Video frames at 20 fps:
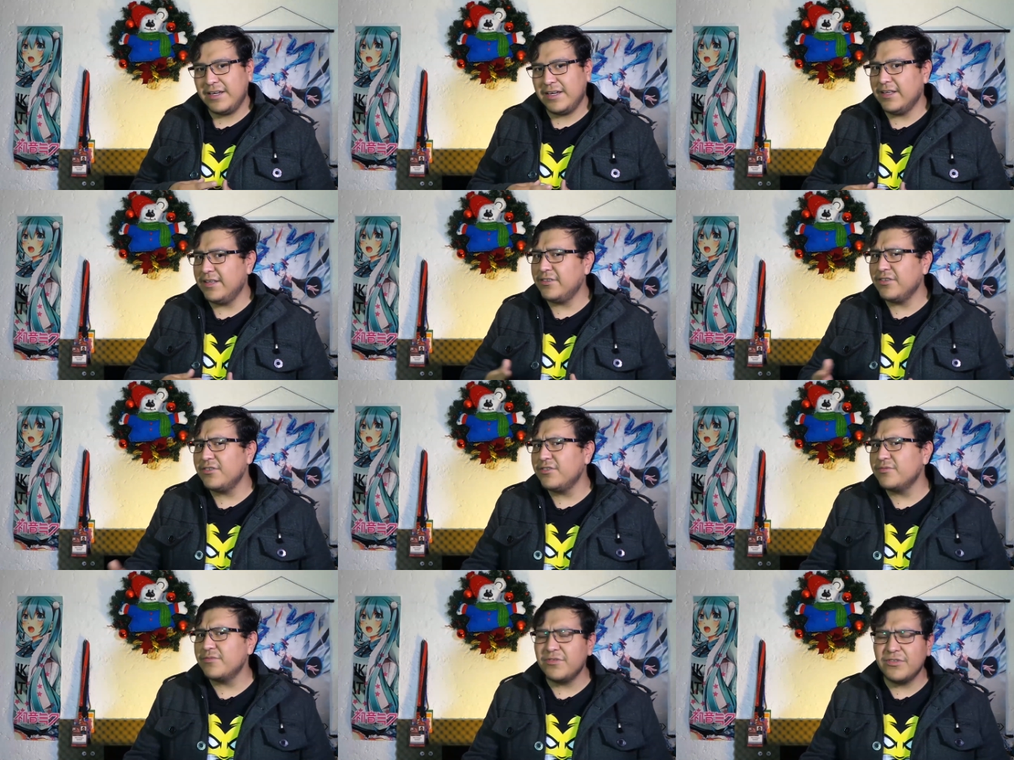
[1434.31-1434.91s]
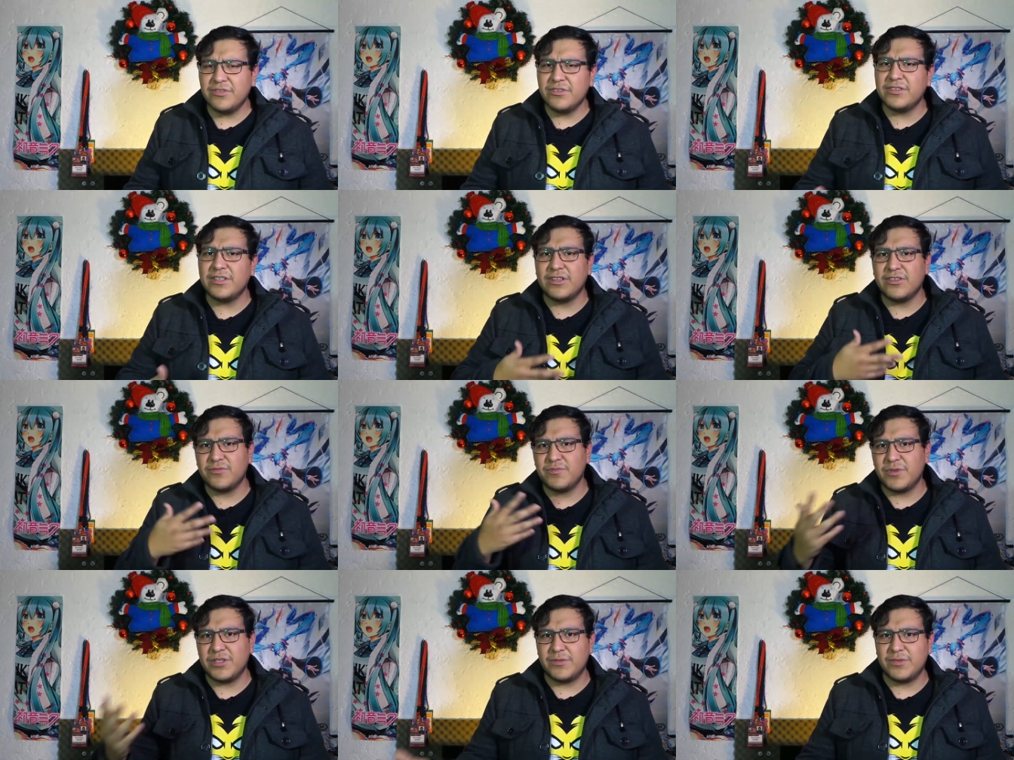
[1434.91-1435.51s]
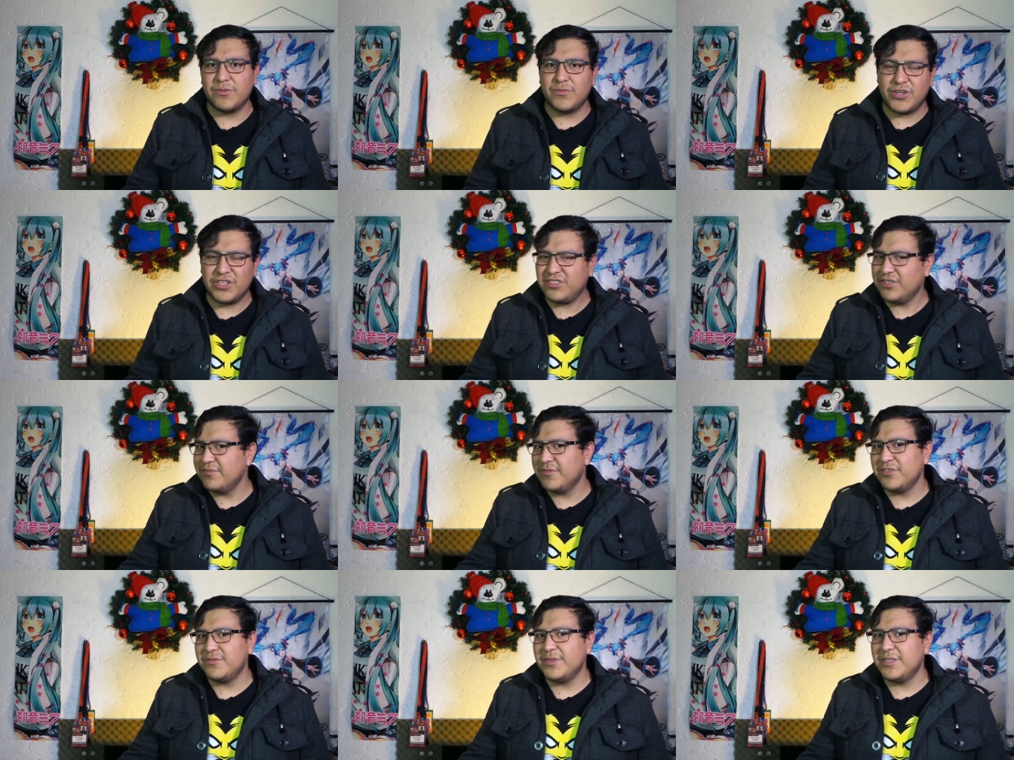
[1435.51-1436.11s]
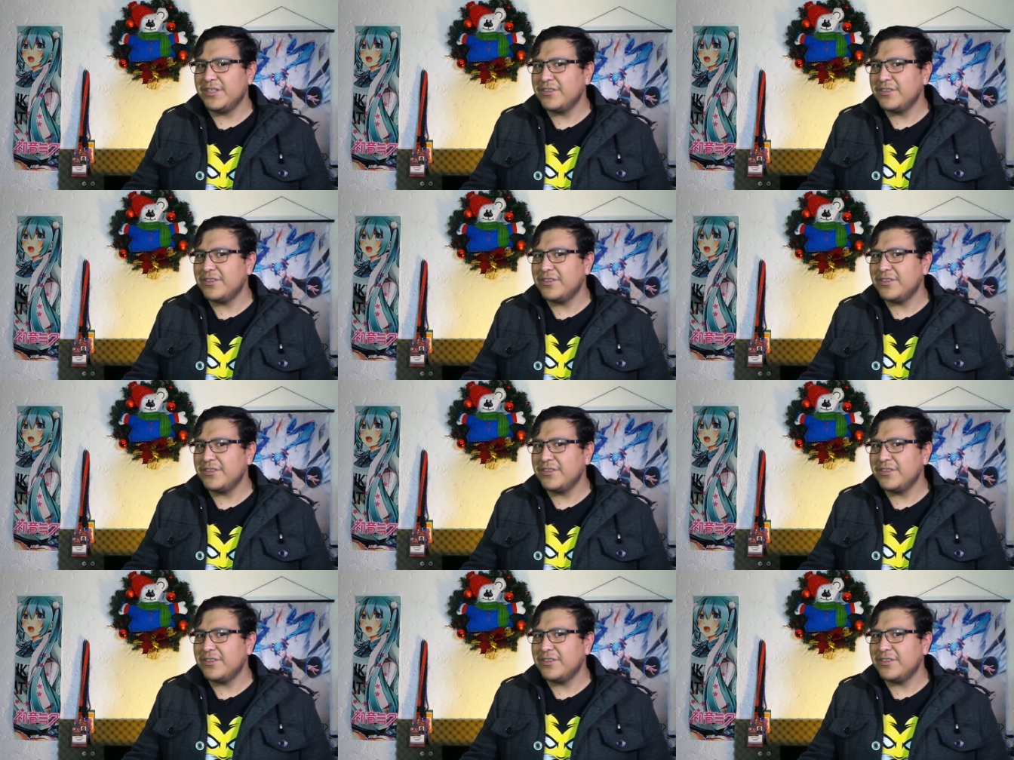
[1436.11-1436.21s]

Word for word: que de todos modos en los próximos